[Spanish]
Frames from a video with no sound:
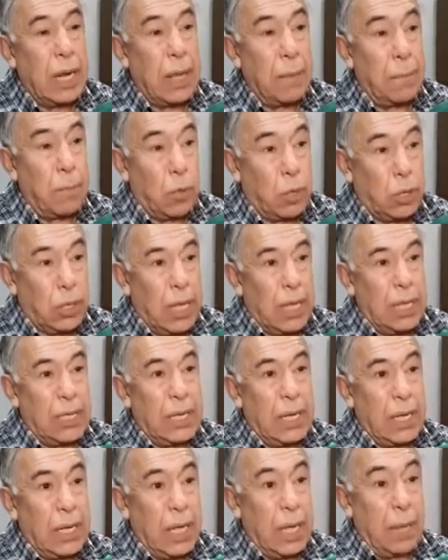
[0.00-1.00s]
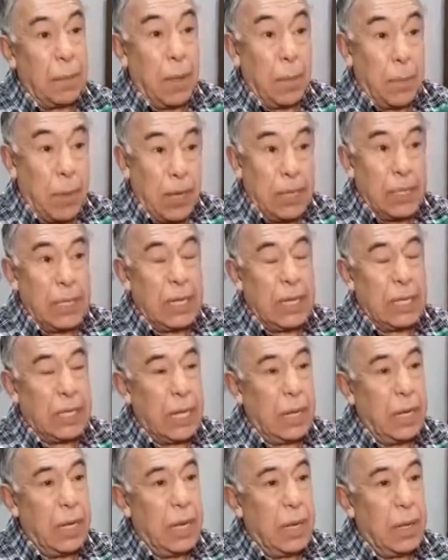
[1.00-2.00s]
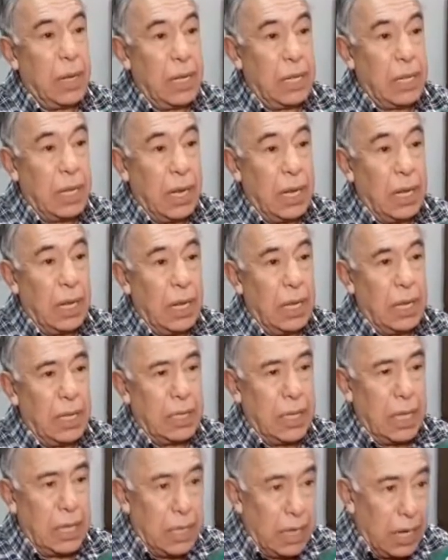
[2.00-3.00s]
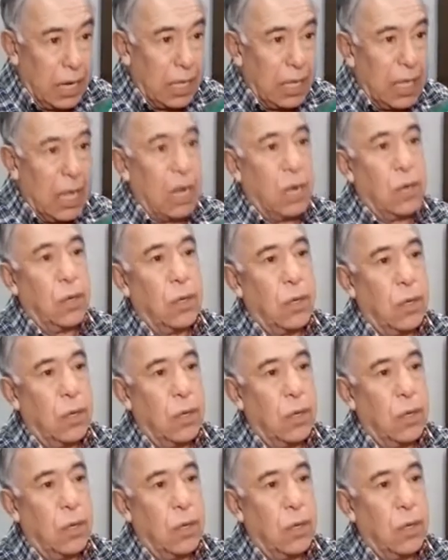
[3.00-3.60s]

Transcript: la importancia que me parece que, que, tendría que darnos.